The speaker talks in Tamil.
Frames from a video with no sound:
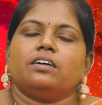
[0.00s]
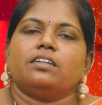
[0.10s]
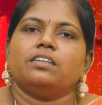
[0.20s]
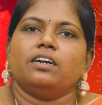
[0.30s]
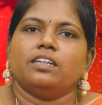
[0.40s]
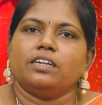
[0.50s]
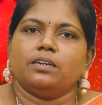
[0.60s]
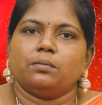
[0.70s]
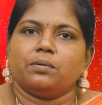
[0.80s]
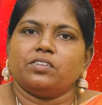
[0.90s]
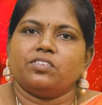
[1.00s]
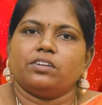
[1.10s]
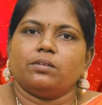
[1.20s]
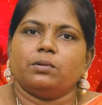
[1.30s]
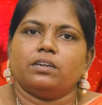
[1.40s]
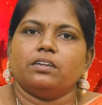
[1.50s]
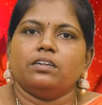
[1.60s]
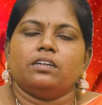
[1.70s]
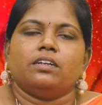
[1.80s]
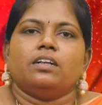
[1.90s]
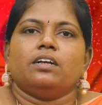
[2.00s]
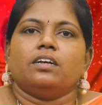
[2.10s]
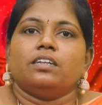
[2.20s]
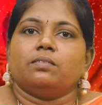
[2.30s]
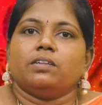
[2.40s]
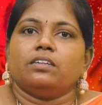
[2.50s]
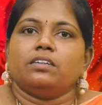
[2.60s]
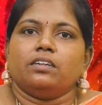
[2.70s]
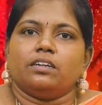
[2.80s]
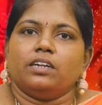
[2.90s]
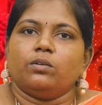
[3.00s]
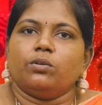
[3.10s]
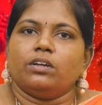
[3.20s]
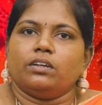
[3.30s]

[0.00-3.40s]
அதனால தான் எனக்கு பிரச்சனை அப்படின்னு இது வந்து என்னோட